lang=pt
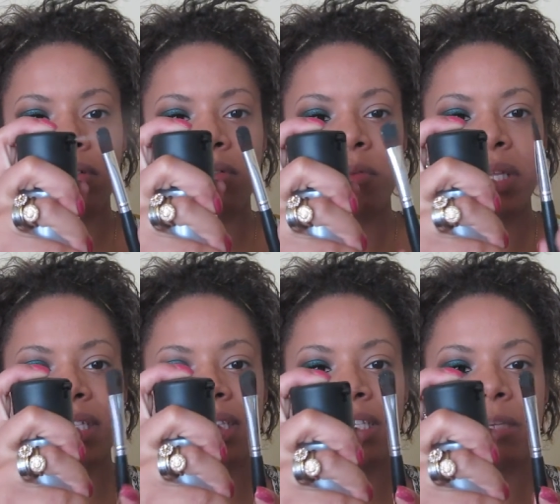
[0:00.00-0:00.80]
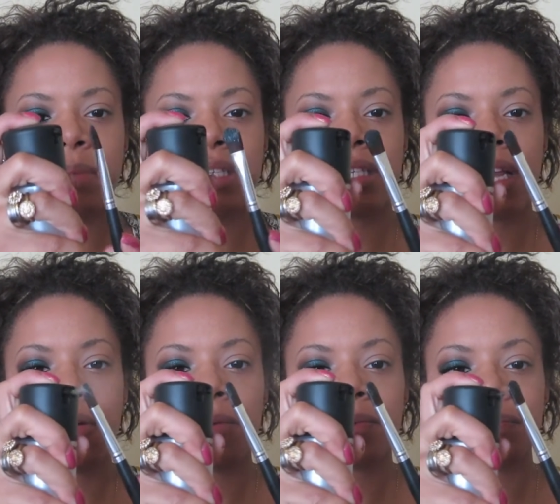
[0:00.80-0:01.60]
umedecer esse
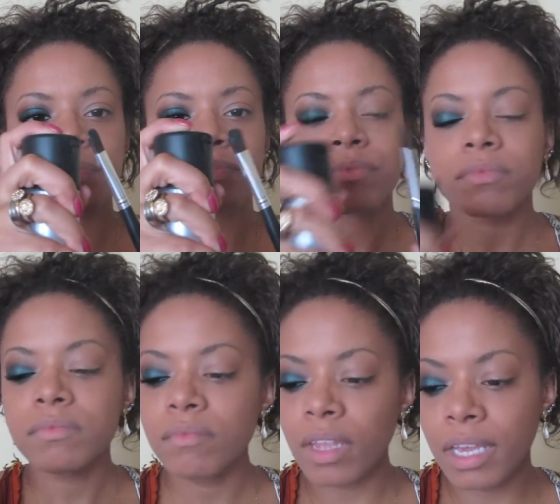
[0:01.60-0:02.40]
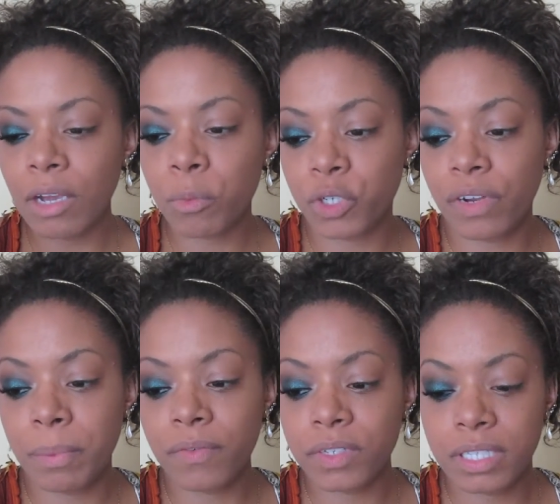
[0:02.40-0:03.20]
pincel. E aí, como eu já falei
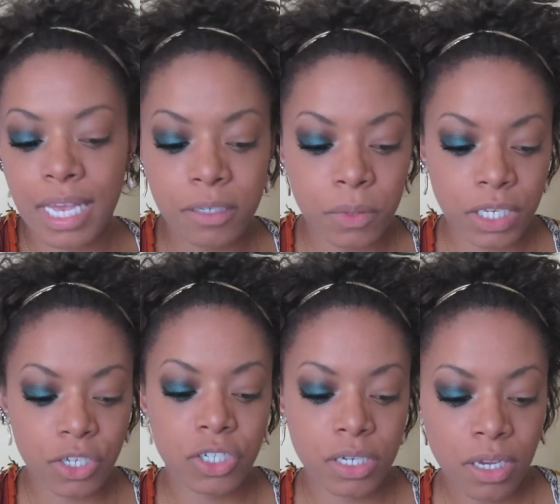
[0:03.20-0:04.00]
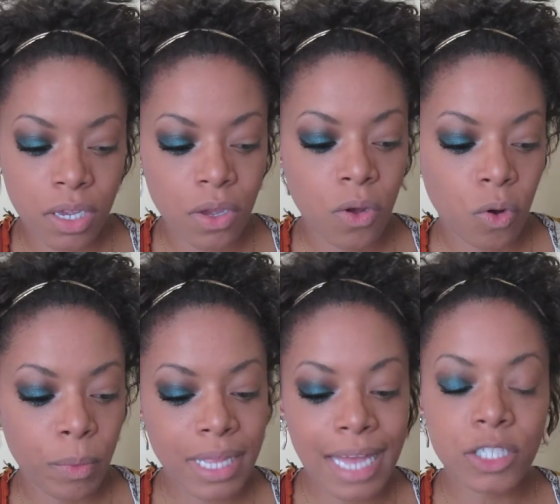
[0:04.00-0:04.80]
pra vocês, quando a gente
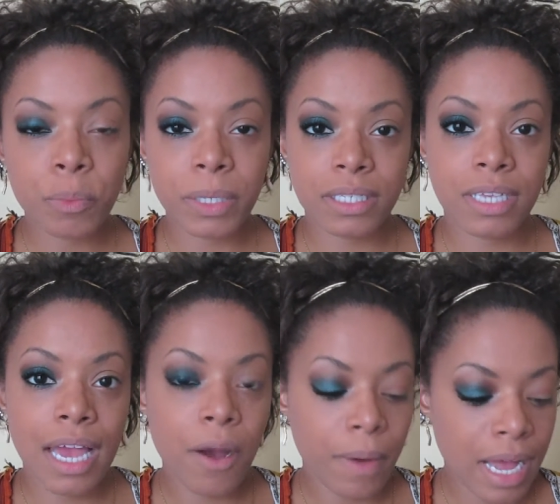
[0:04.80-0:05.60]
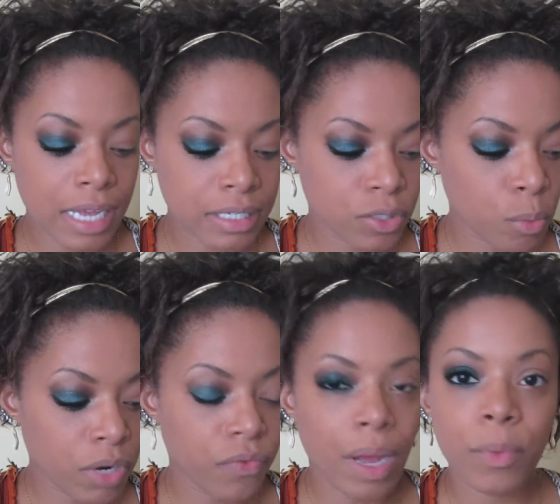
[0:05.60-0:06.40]
umedece o pincel, a
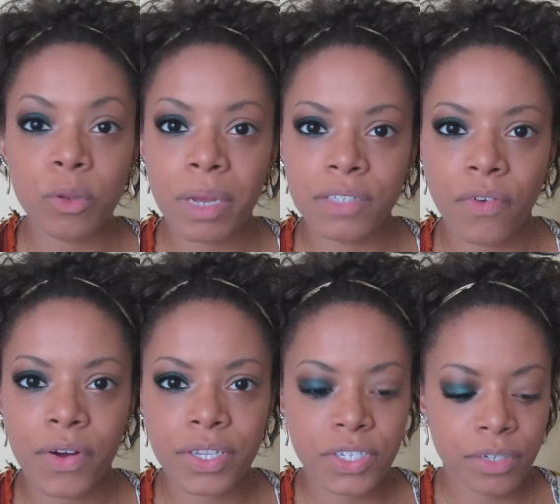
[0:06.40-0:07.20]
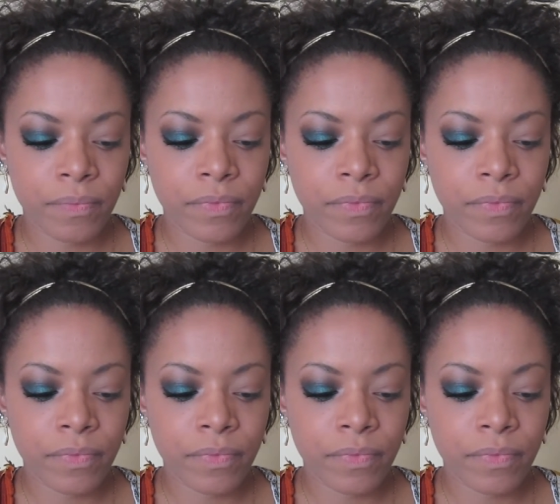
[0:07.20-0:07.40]
sombra fica muito mais forte.